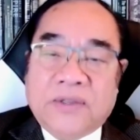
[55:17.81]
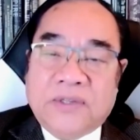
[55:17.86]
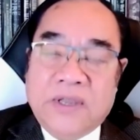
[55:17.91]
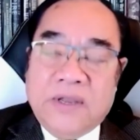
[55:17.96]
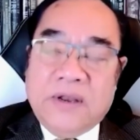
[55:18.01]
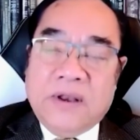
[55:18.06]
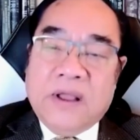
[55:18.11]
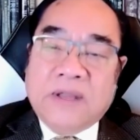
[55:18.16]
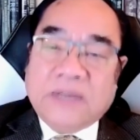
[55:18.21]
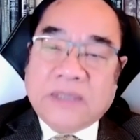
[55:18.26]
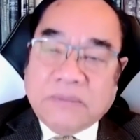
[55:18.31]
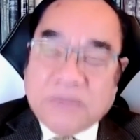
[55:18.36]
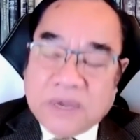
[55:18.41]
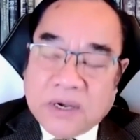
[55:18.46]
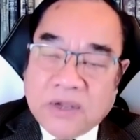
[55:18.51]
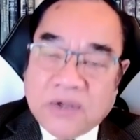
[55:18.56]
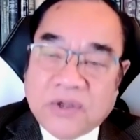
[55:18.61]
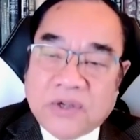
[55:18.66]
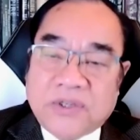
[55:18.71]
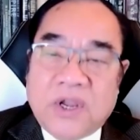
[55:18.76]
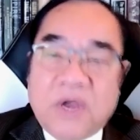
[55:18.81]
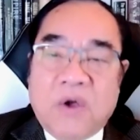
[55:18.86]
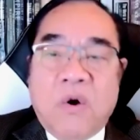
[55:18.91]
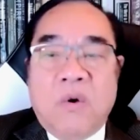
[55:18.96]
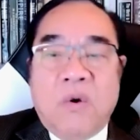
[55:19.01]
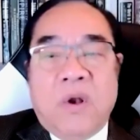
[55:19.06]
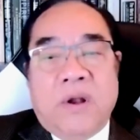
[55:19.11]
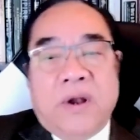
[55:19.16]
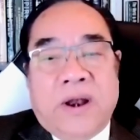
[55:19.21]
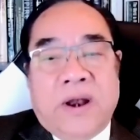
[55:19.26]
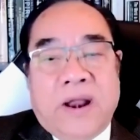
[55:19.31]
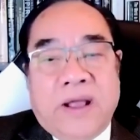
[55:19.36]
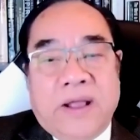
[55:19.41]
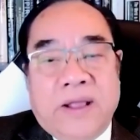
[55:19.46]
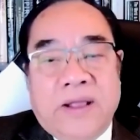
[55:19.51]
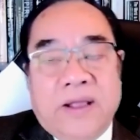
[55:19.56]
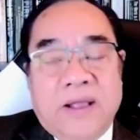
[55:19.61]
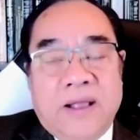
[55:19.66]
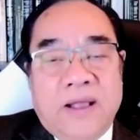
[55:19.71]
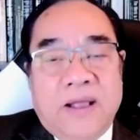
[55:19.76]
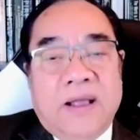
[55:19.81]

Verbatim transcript: xin à, chấm dứt cái chương trình hội luận ở đây